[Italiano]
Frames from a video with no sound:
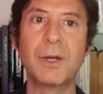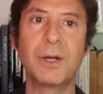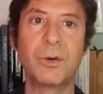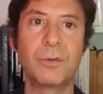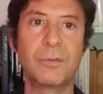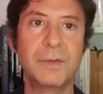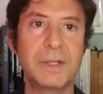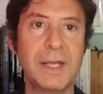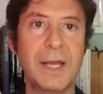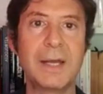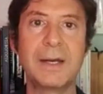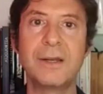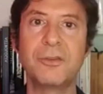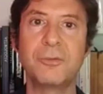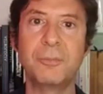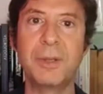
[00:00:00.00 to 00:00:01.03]
alle novità,
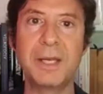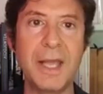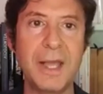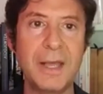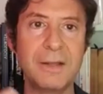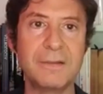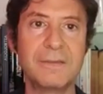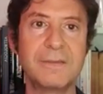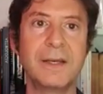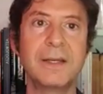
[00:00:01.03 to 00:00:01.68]
alle esperienze,